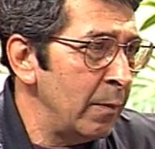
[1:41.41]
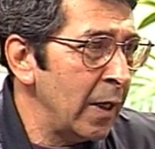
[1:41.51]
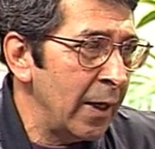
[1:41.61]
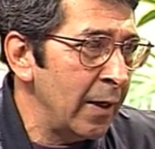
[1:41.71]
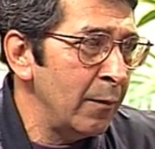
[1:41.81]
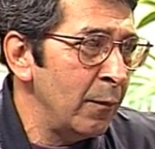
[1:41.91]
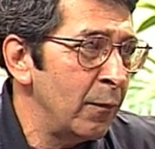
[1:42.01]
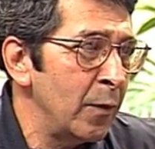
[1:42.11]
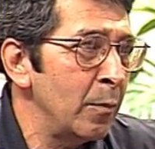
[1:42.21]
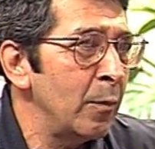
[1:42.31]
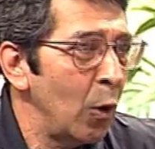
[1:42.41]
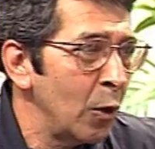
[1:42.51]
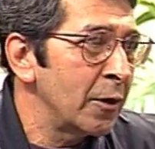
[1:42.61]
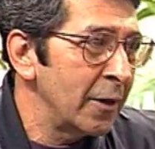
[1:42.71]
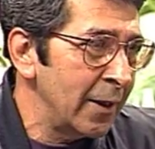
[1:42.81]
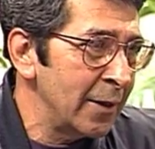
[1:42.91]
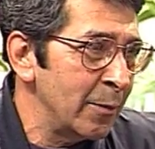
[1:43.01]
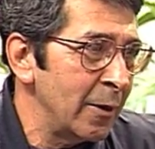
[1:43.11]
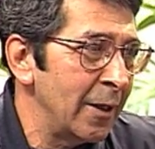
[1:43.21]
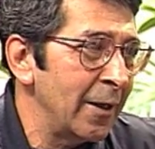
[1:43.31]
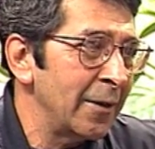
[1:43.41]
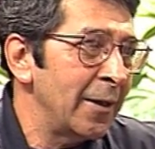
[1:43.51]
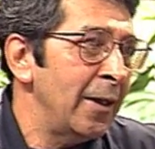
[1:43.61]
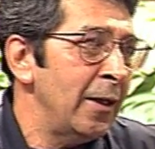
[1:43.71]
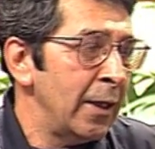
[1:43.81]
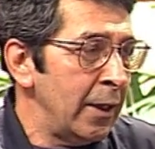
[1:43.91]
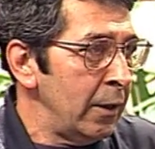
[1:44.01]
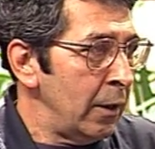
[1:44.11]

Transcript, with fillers: में खैर फिल्म और तरीके से बनाए जाते हैं लेकिन